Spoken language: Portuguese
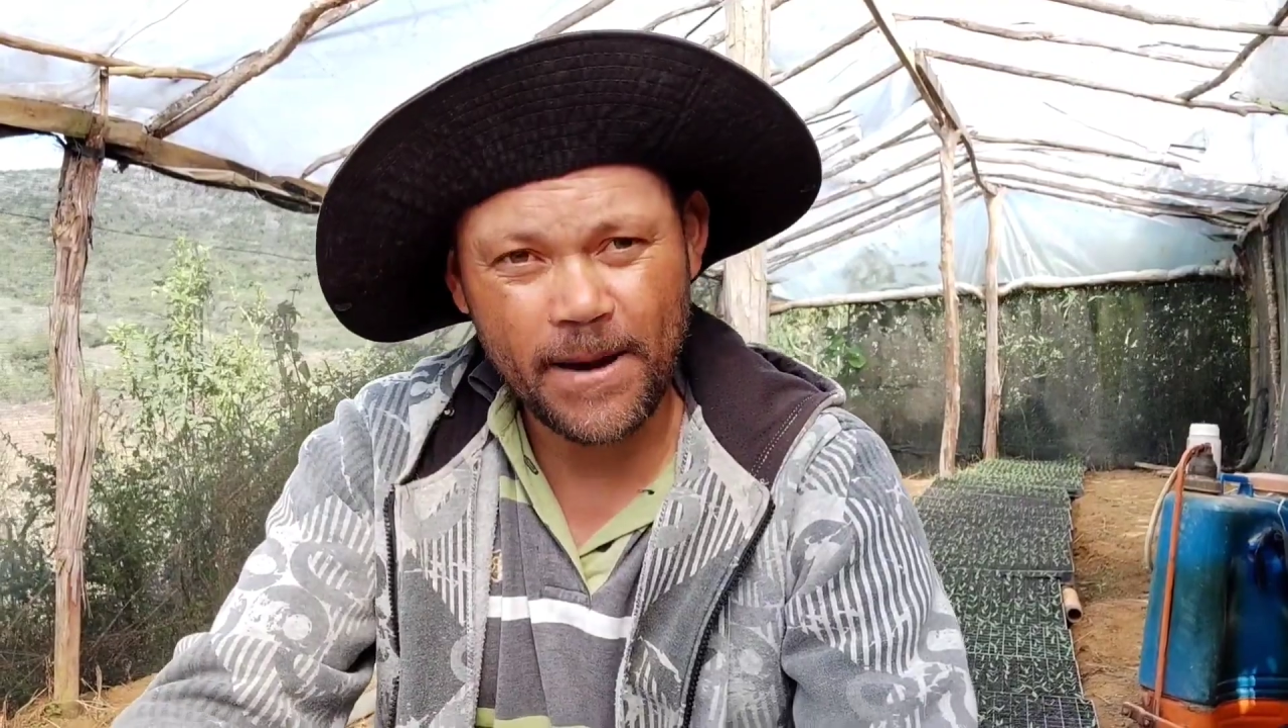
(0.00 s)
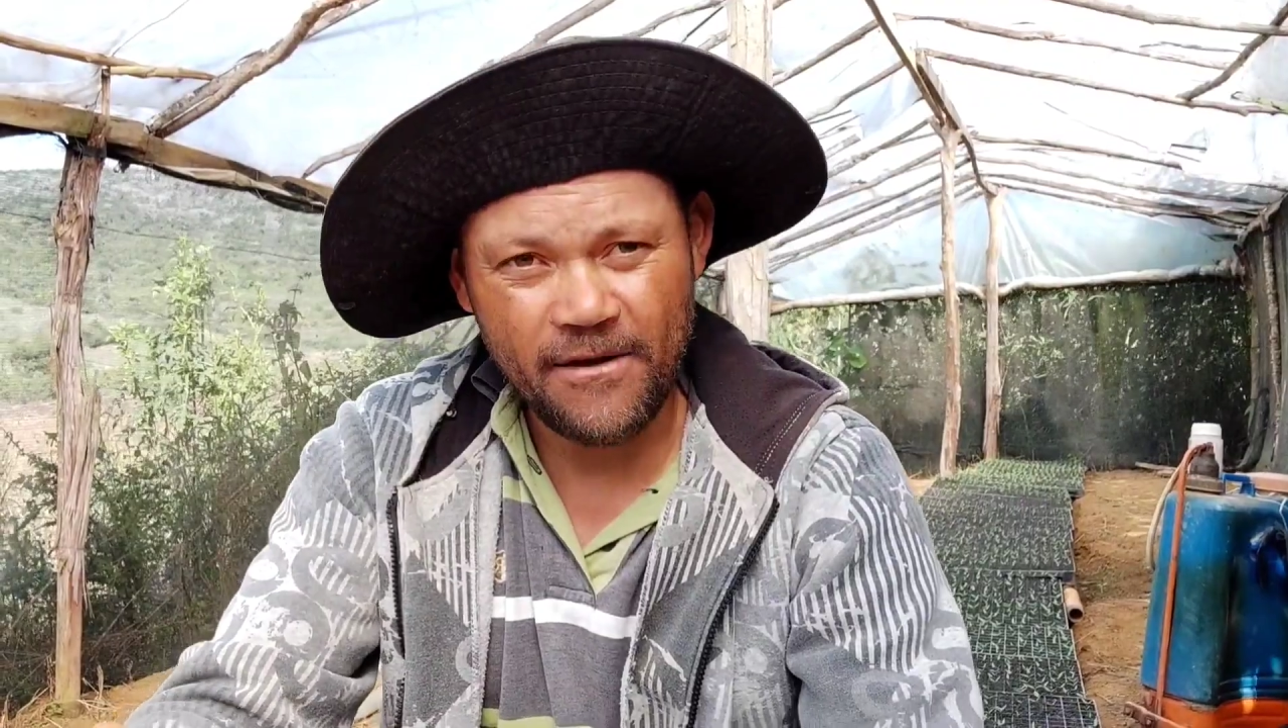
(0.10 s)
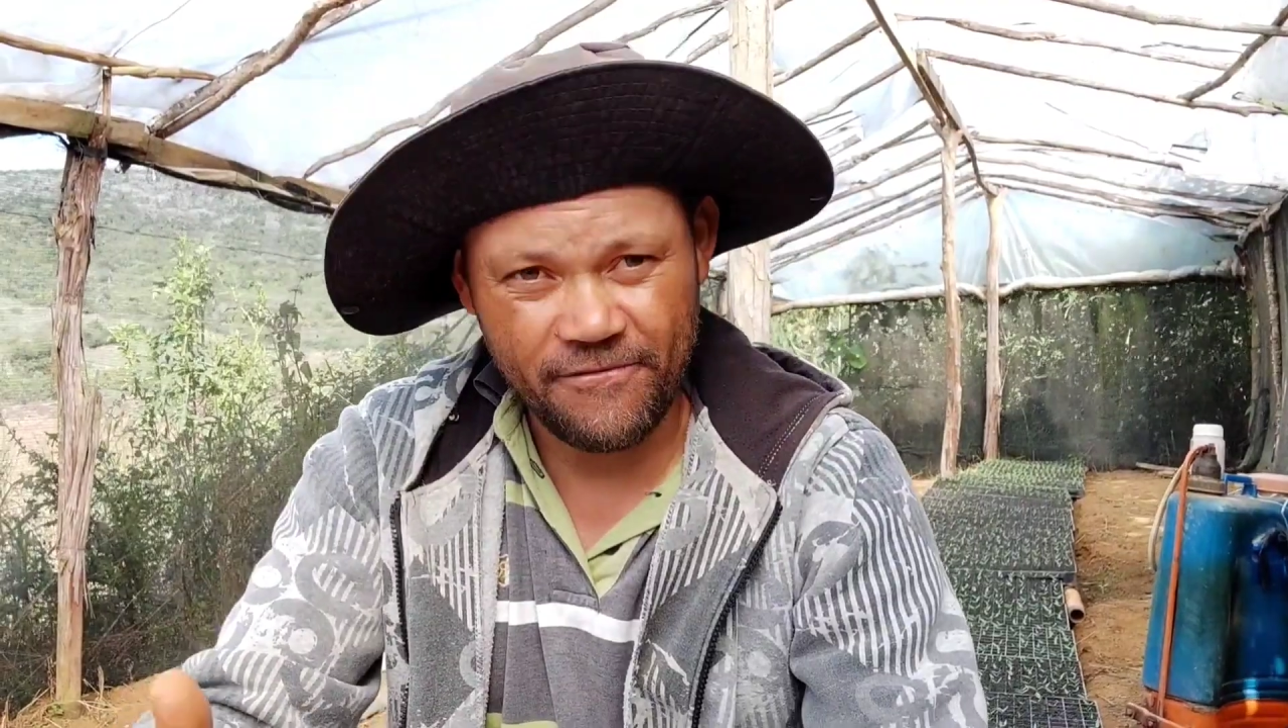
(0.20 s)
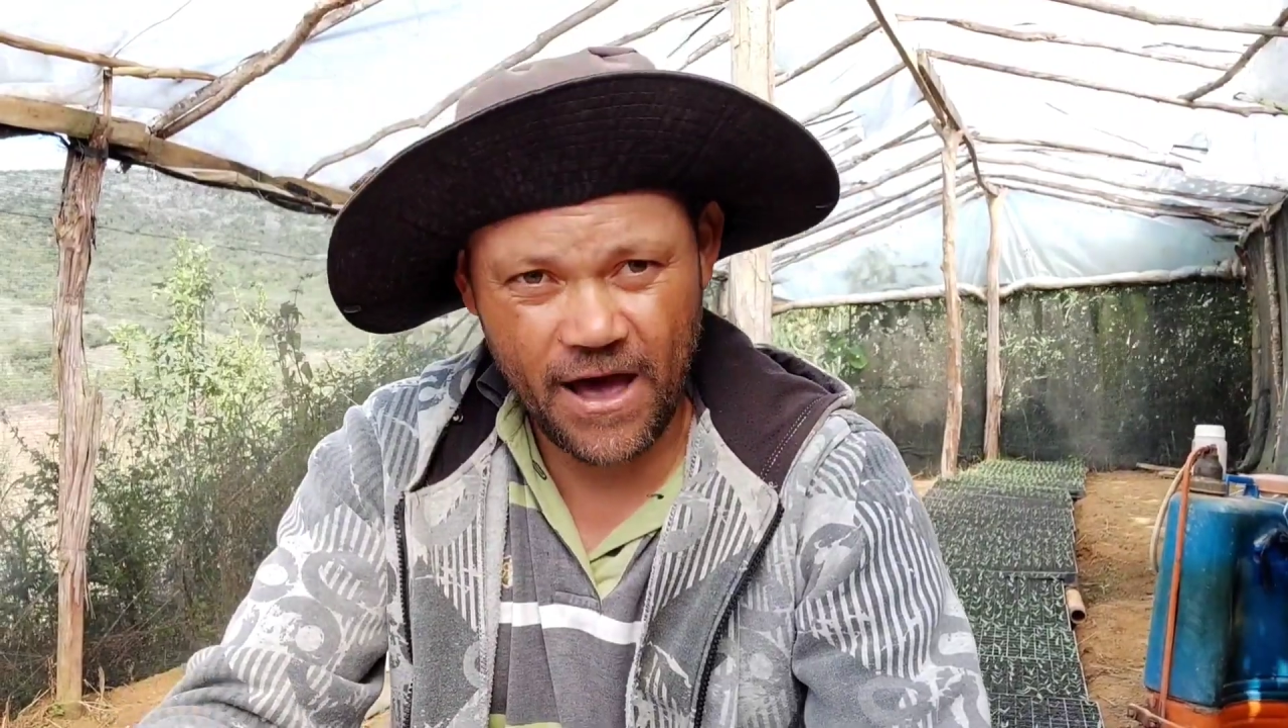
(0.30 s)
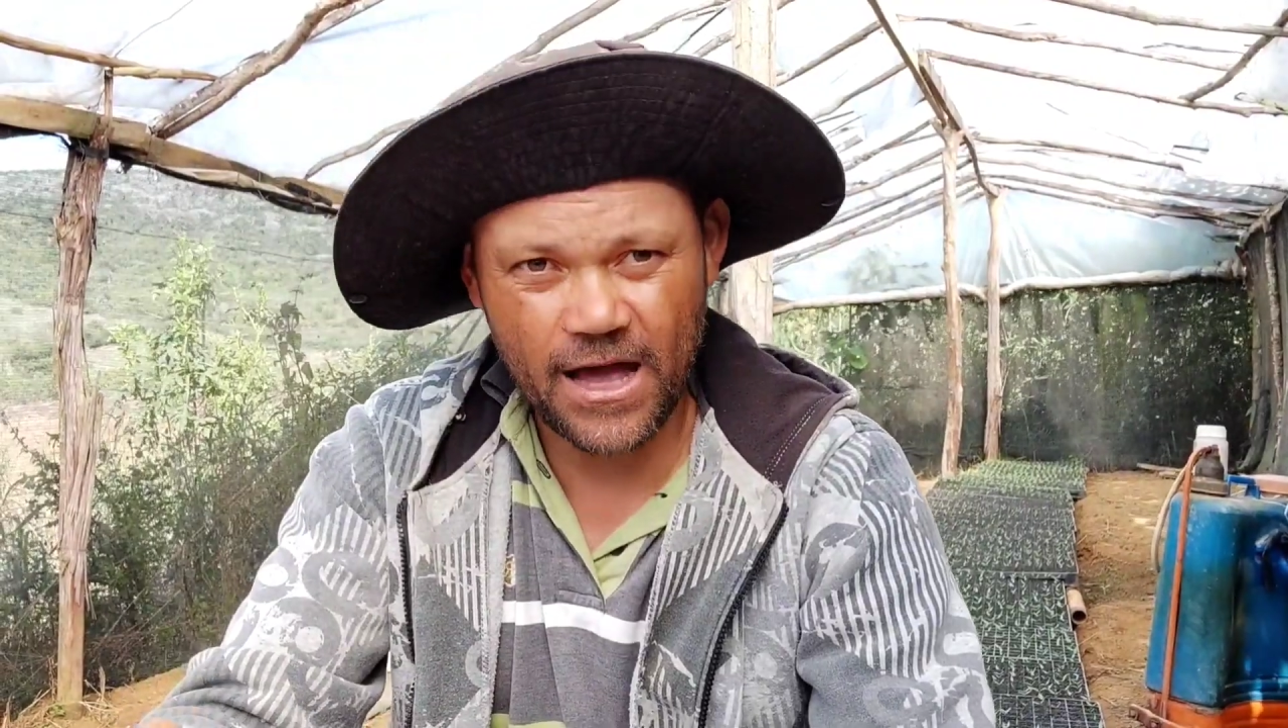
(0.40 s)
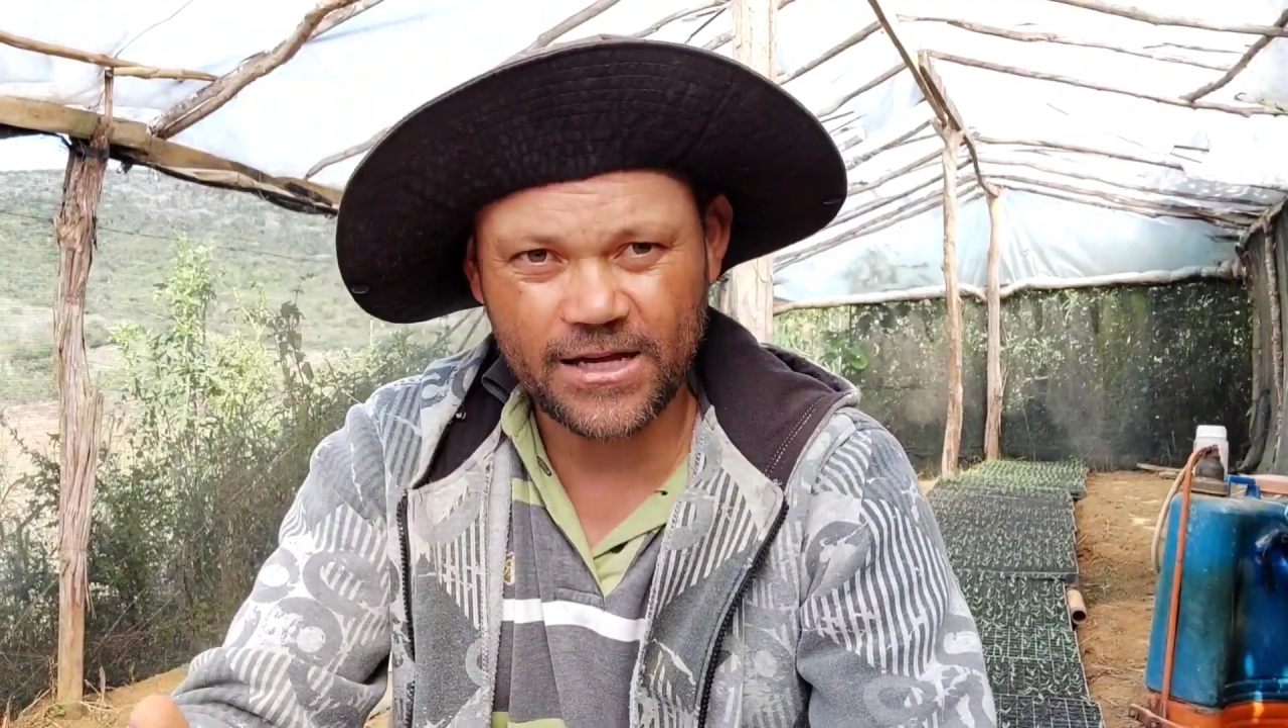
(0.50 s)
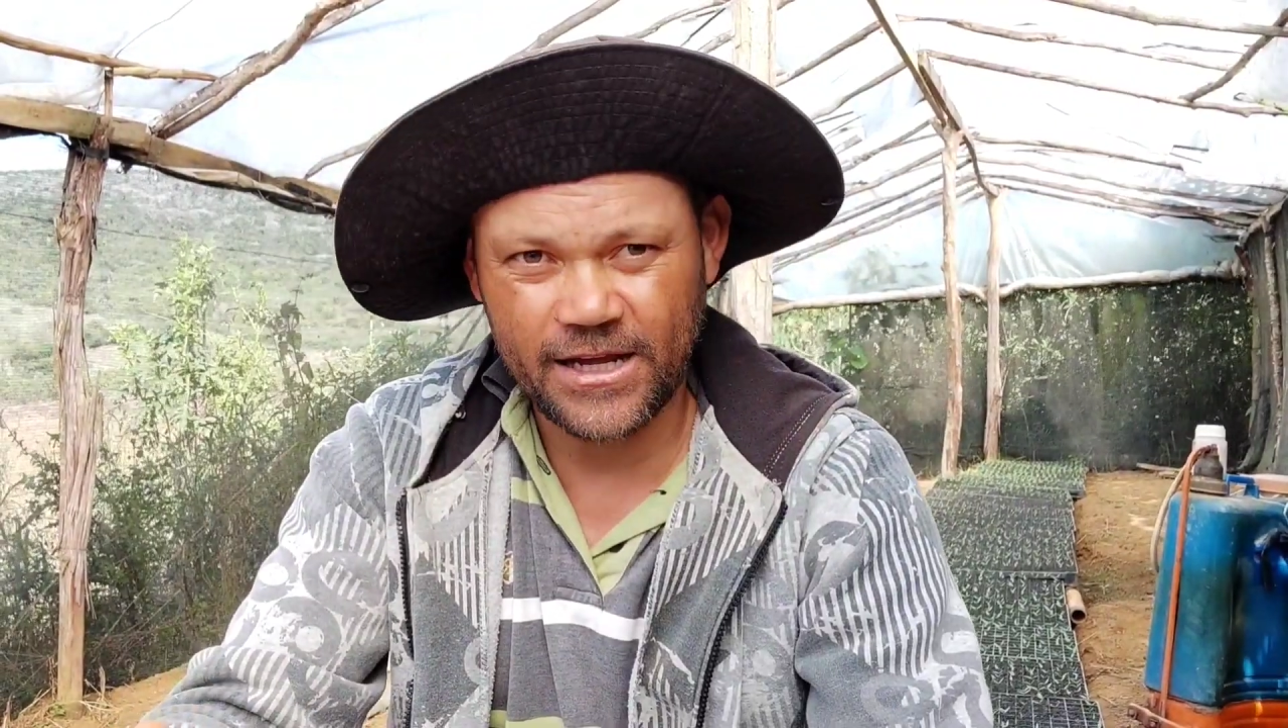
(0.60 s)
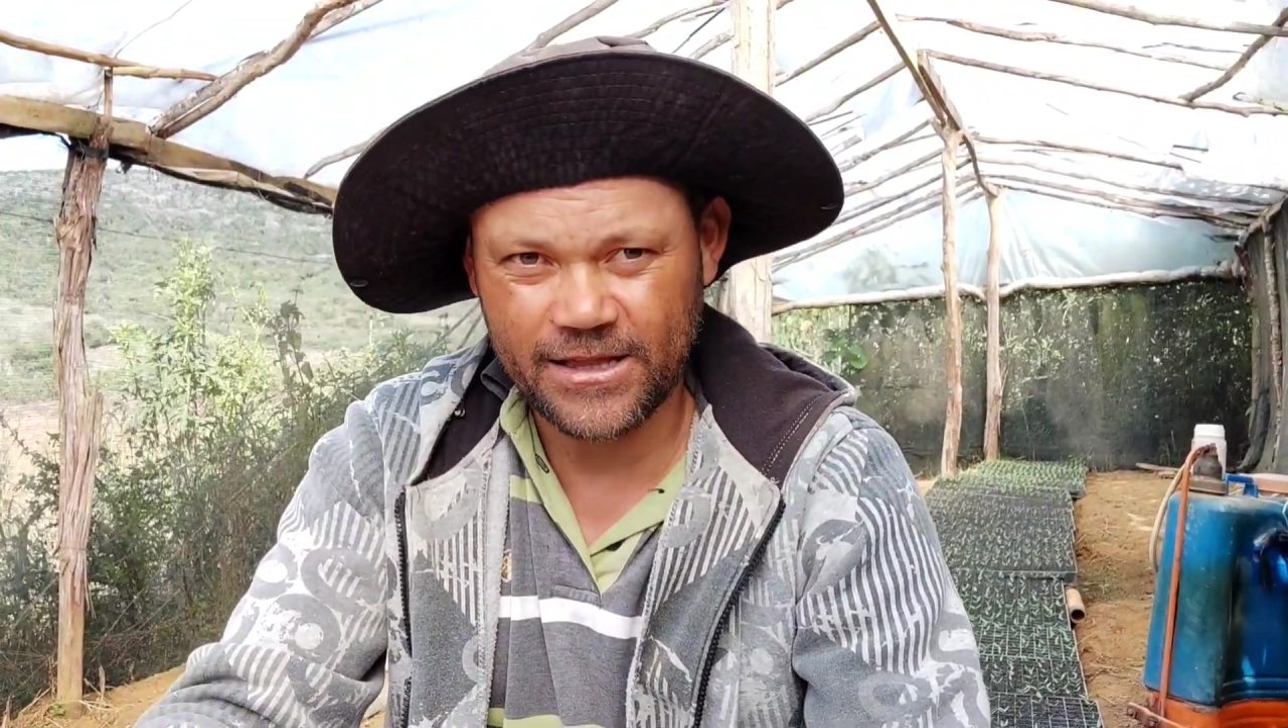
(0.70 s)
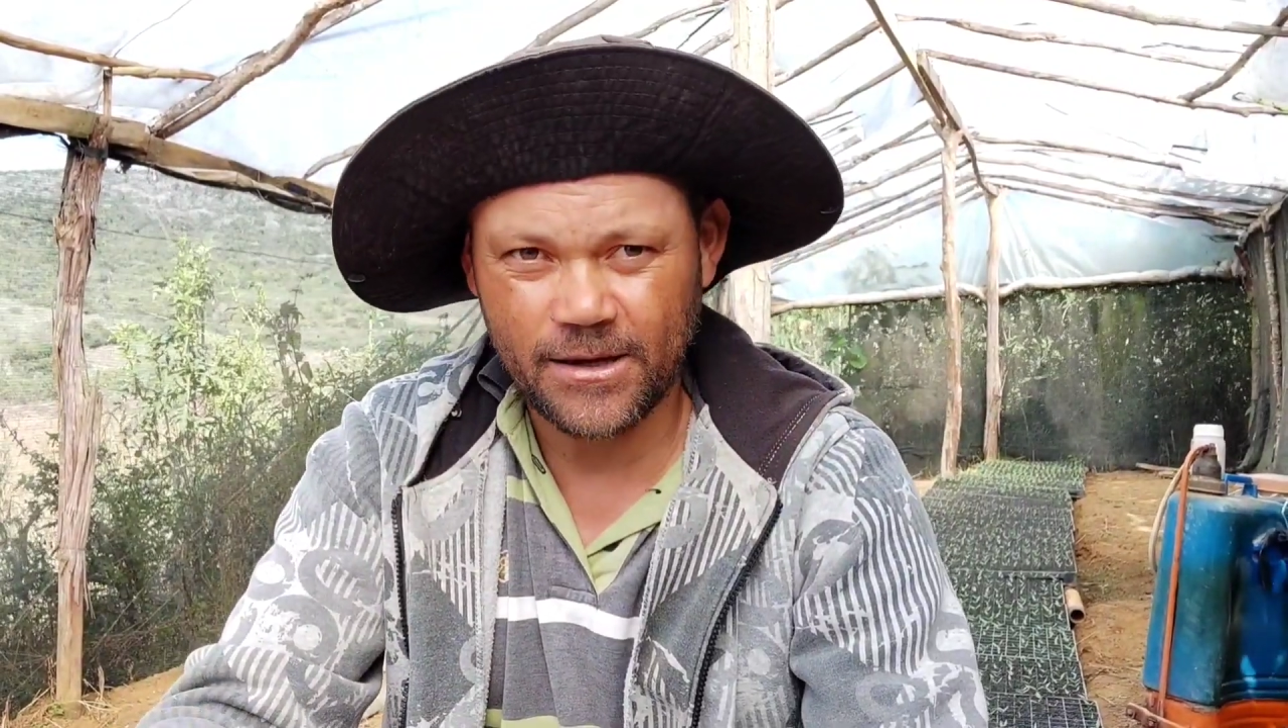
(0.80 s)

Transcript: para Fagner,